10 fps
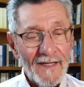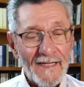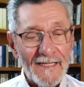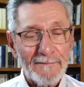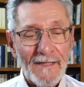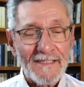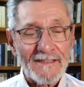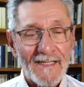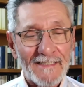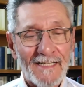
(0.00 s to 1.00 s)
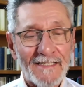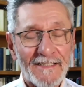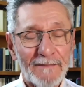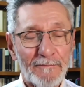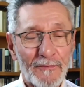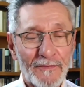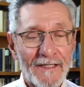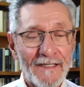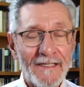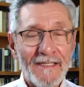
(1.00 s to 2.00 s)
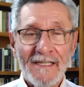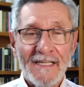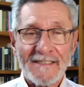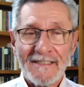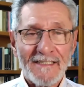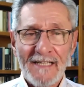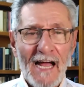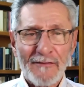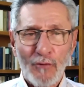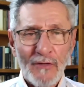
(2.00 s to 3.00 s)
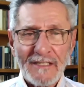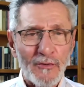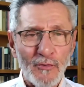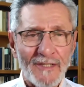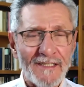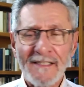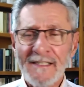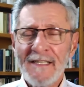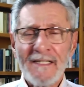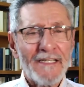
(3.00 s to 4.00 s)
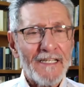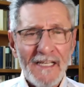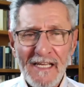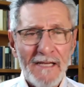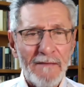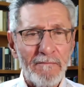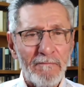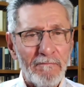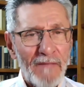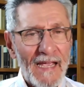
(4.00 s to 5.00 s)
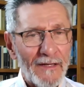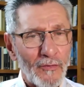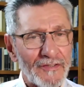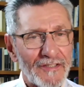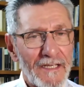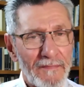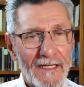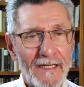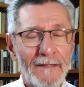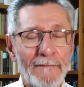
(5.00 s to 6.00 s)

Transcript: es bien interesante porque es a todas luces inverosímil.